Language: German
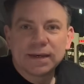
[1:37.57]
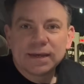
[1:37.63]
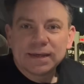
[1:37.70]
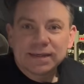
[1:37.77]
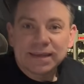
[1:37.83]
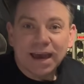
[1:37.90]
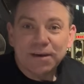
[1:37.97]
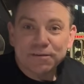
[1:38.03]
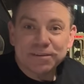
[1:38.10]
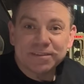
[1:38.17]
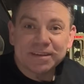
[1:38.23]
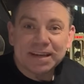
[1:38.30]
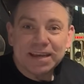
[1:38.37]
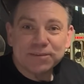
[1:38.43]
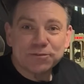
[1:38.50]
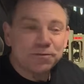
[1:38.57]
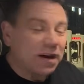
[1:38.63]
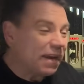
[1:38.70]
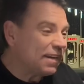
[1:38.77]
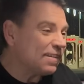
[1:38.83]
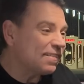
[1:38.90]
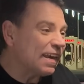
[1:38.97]
ja, wir sind gleich
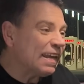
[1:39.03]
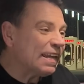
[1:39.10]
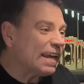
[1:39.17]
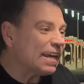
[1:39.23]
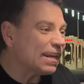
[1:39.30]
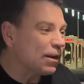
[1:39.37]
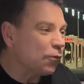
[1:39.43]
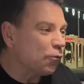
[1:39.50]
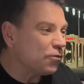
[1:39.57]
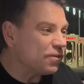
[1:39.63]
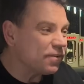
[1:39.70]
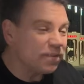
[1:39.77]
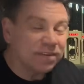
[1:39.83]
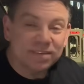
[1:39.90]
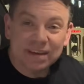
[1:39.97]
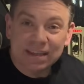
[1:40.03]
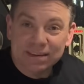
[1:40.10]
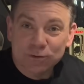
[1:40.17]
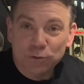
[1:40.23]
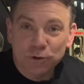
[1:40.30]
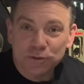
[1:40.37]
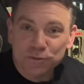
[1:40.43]
soweit. Es geht gleich los. Es ist jetzt
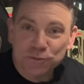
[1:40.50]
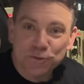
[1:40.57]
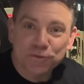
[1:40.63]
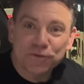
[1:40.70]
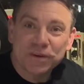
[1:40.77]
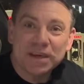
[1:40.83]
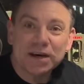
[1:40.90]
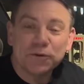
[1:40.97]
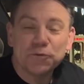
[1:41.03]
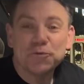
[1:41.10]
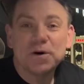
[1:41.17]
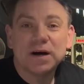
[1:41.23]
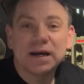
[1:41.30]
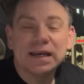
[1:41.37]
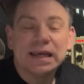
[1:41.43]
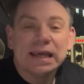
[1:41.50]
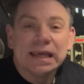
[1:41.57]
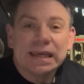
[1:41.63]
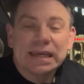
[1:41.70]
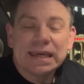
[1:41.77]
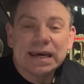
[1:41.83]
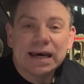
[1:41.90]
kurz vor 4 Uhr
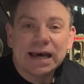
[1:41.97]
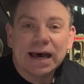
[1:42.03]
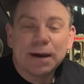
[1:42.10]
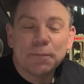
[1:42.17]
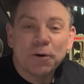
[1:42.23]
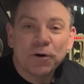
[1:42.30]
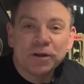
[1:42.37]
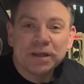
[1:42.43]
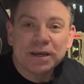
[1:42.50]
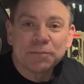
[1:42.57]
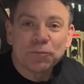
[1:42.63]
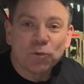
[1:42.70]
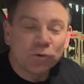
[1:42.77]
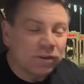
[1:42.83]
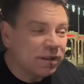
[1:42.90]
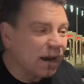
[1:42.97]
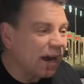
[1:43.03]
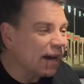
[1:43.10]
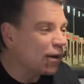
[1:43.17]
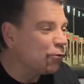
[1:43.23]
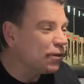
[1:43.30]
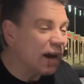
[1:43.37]
hier am heutigen
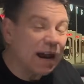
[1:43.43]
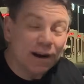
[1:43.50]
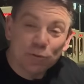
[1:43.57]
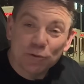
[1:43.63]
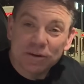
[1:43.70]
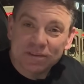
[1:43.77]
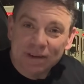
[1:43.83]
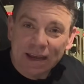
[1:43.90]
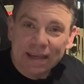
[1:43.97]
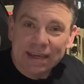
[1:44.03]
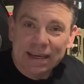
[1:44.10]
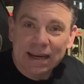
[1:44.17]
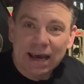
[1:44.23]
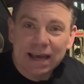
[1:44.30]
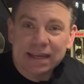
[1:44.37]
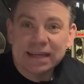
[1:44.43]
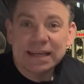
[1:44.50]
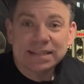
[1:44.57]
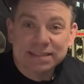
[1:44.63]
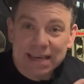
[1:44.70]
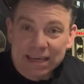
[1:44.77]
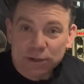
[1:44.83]
Montag und der Akku ist gleich geladen.
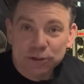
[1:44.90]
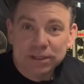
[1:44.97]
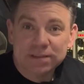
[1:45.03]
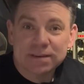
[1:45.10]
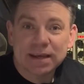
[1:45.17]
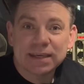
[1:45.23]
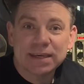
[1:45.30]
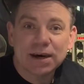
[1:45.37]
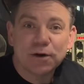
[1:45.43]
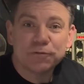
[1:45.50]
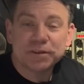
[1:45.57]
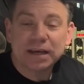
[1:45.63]
Ich zeige euch das gleich hier auf der